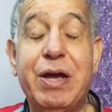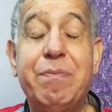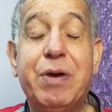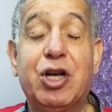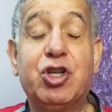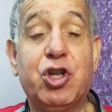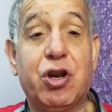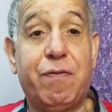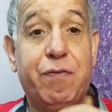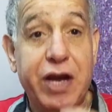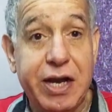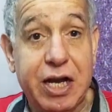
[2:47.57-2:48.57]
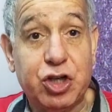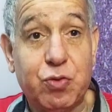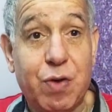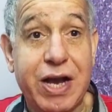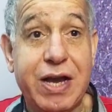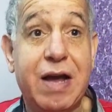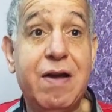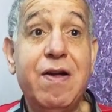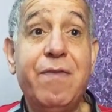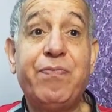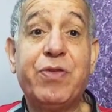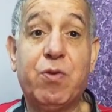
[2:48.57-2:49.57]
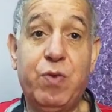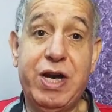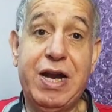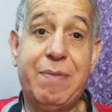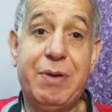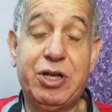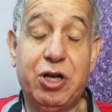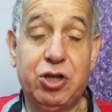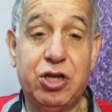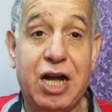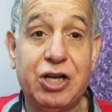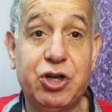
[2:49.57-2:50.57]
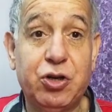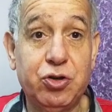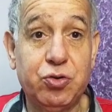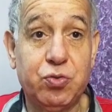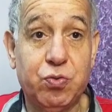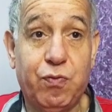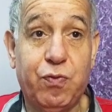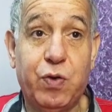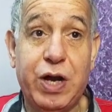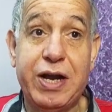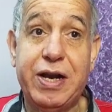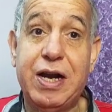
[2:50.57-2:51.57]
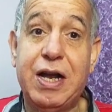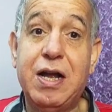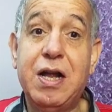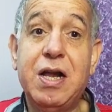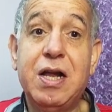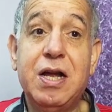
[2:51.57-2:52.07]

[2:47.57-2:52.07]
باحترافيه شويه وانها ما تخضعش لظروفه لان ال...